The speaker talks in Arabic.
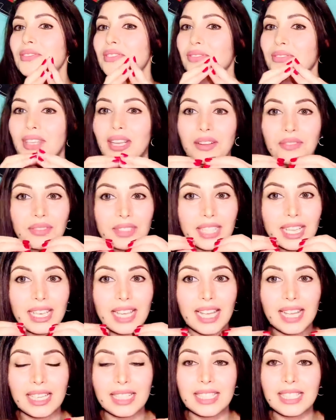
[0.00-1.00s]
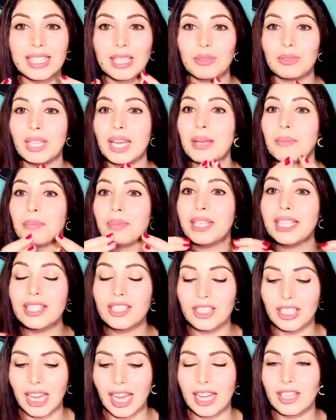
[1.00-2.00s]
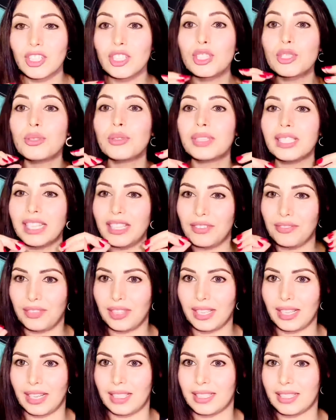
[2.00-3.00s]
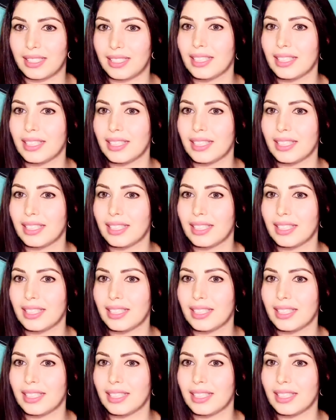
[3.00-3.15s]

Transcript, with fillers: في راه فينا الهالات السوداء بليز شي حاجه تكون افيكاس